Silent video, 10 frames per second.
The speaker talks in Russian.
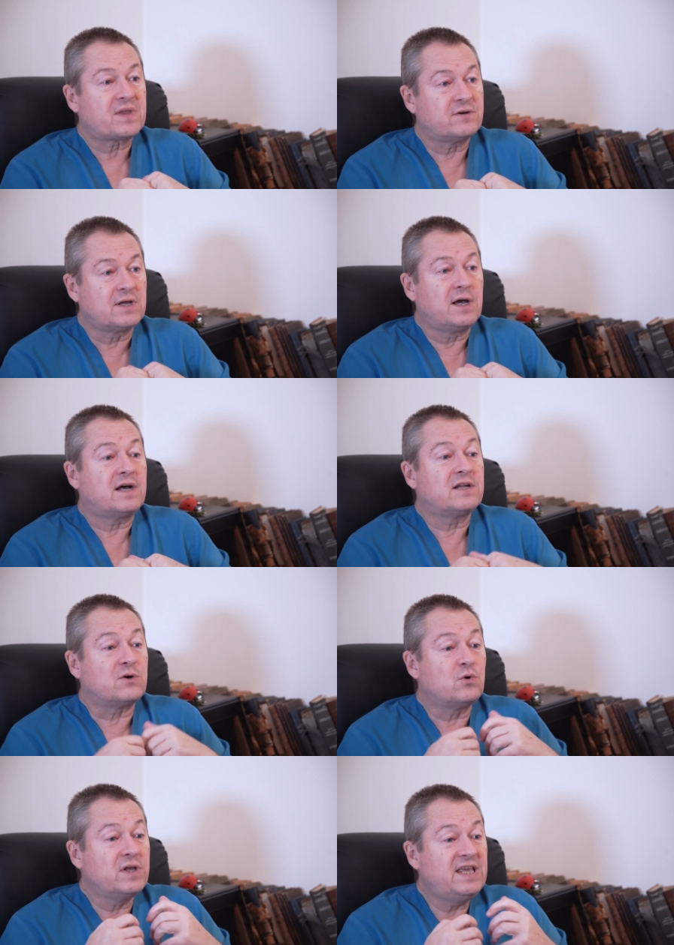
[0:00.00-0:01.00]
Вот. Э,
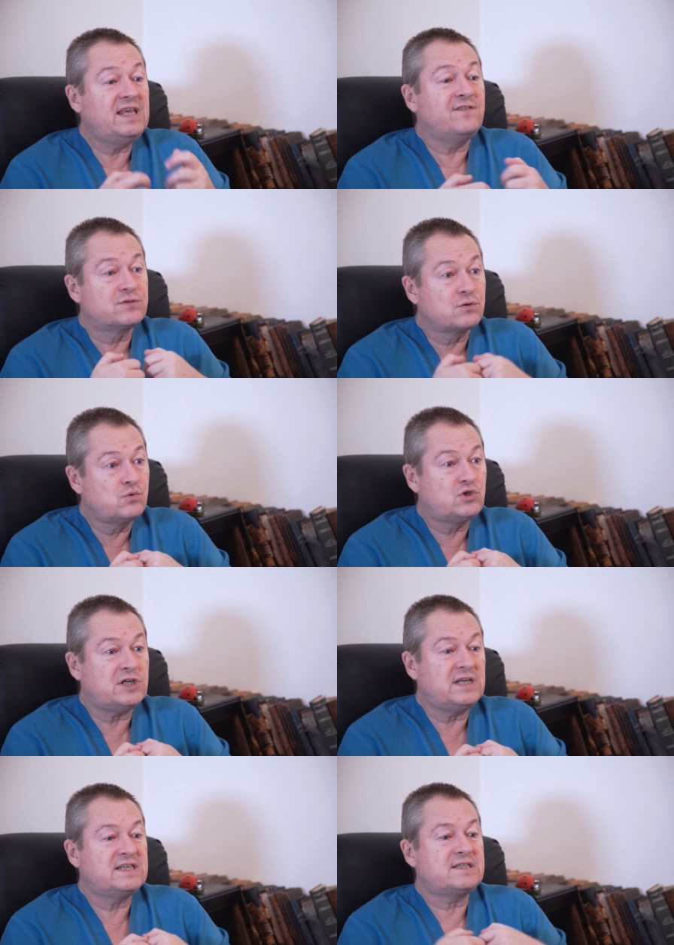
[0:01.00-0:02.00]
и в
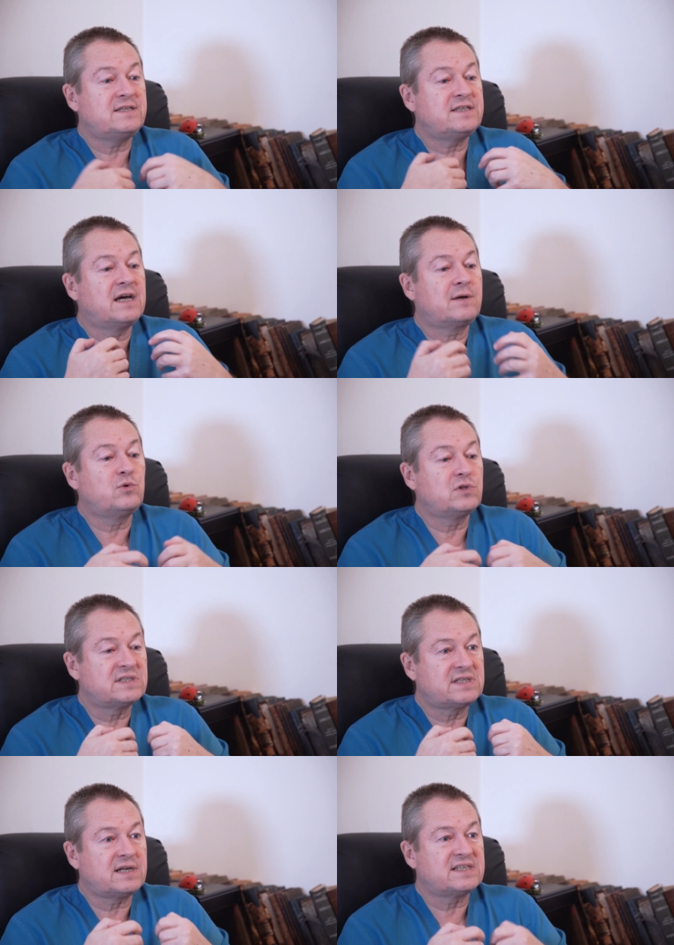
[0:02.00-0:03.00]
случае, если эти гормоны
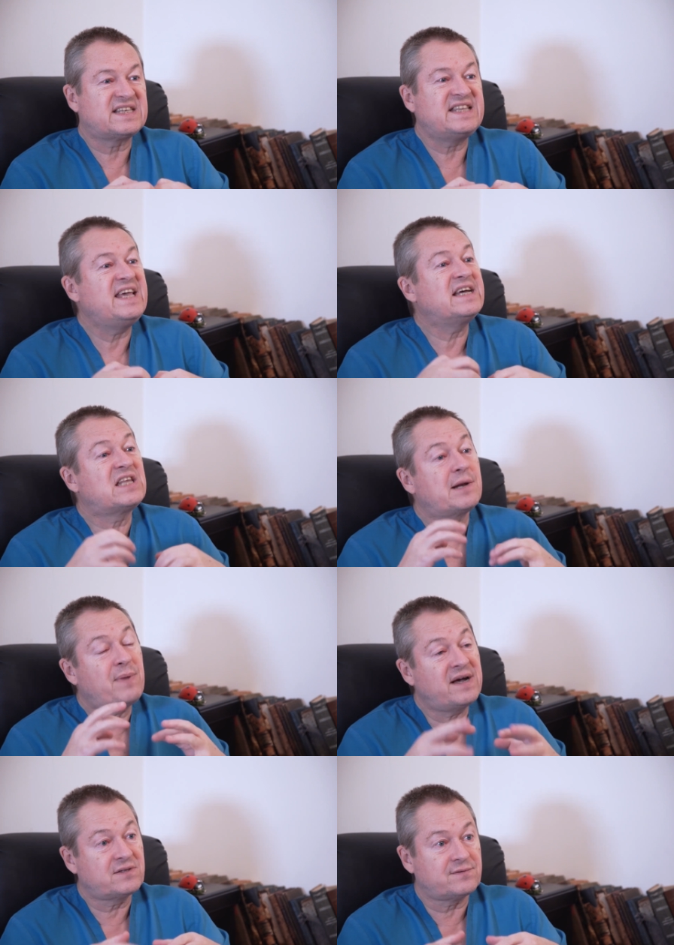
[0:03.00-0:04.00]
стресса не
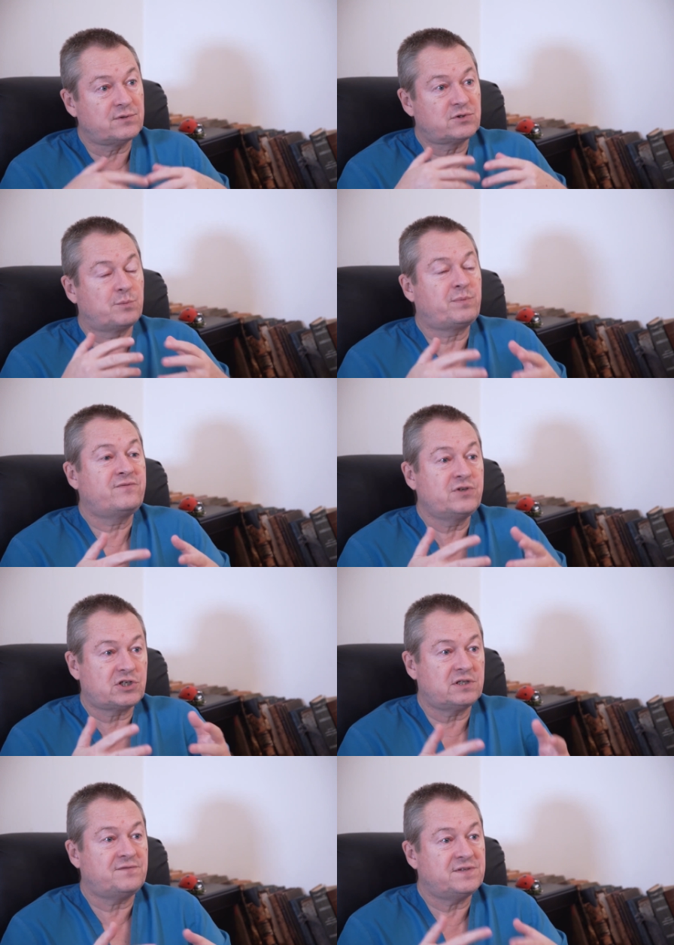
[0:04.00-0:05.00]
отрабатываются
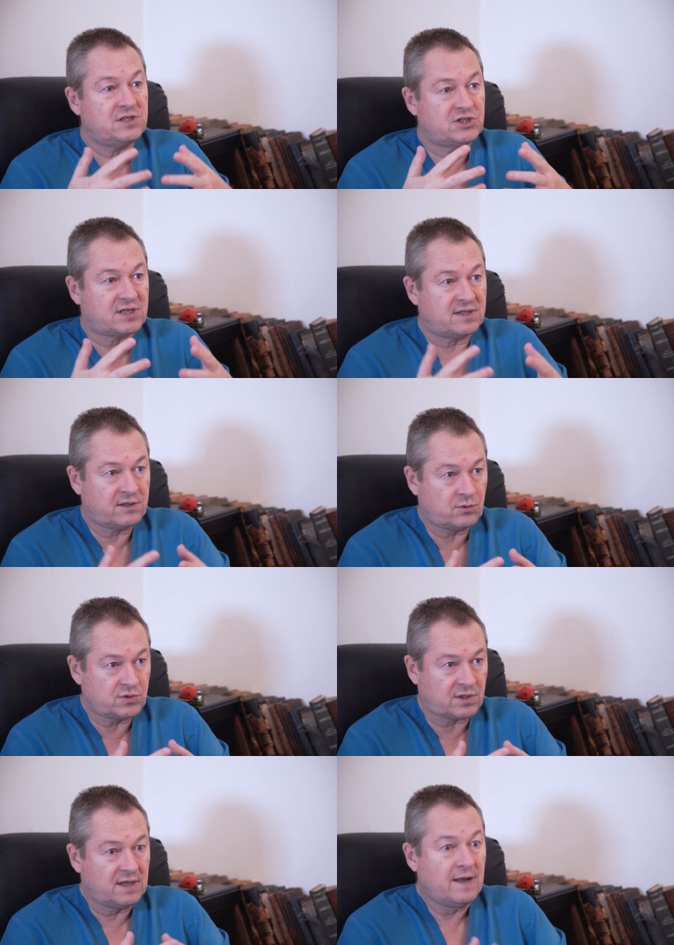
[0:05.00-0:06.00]
повышенной физической
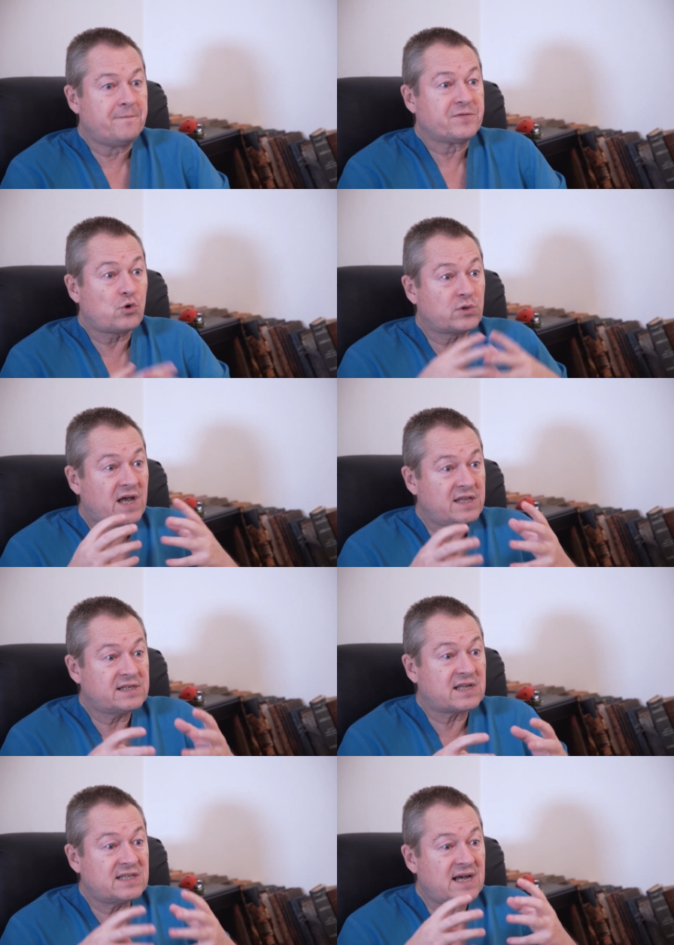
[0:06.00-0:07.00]
нагрузкой, то
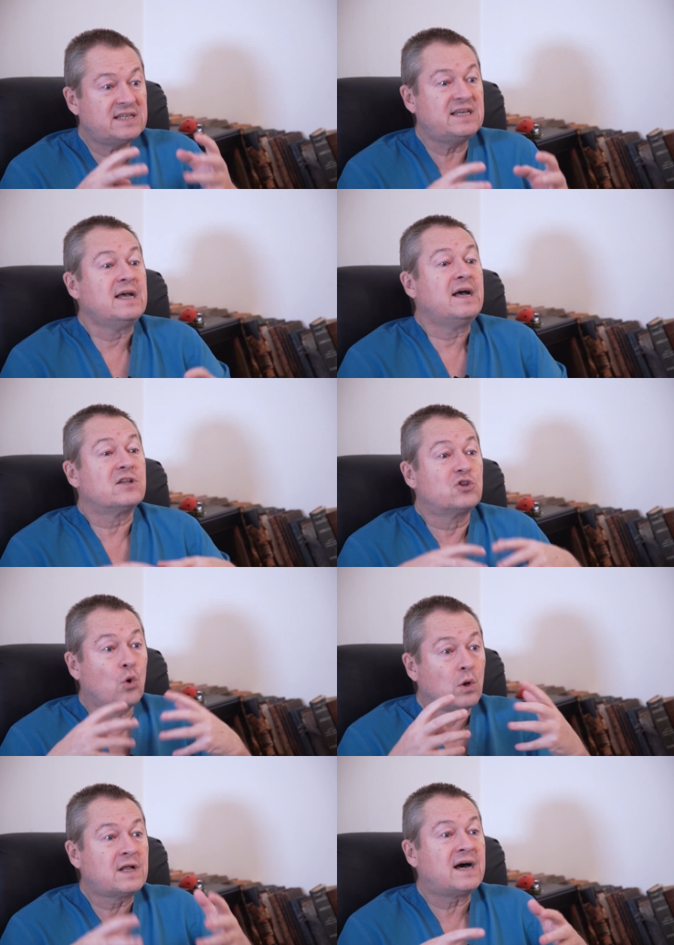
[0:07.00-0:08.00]
тогда они
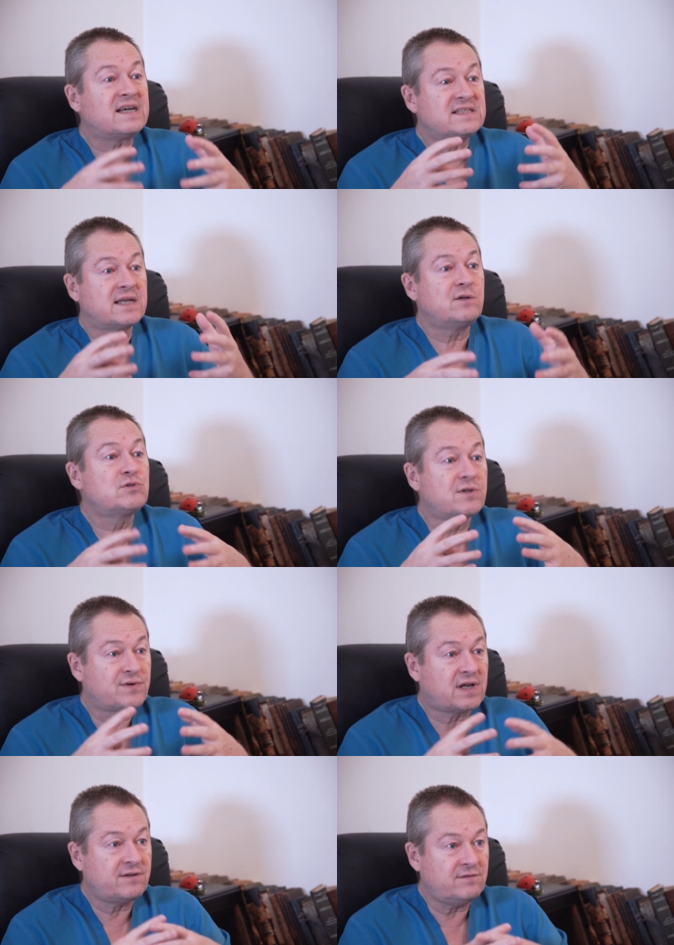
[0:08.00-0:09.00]
долго остаются
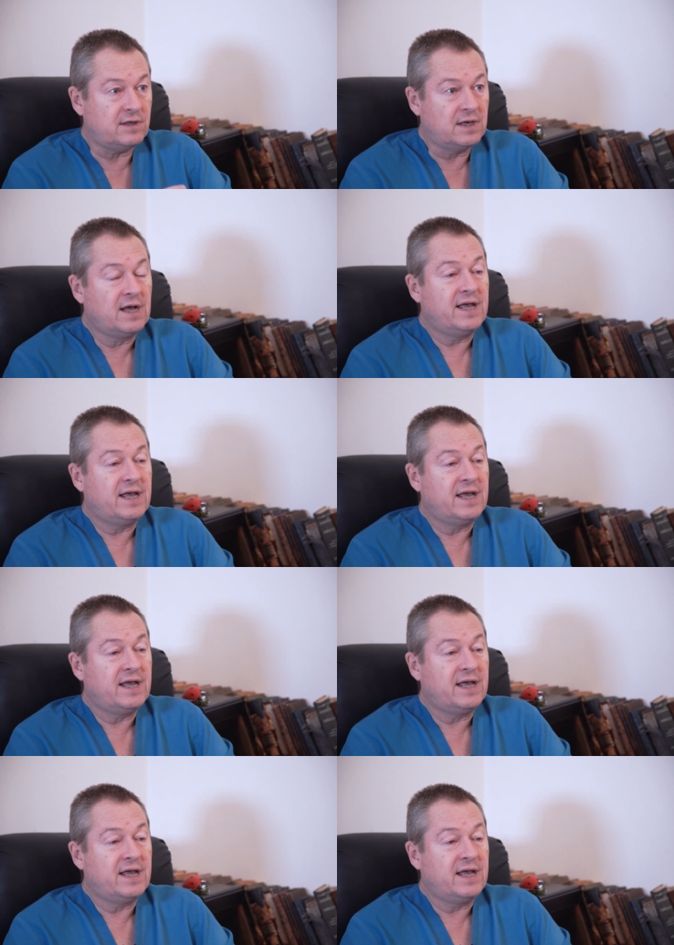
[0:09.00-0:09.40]
в крови.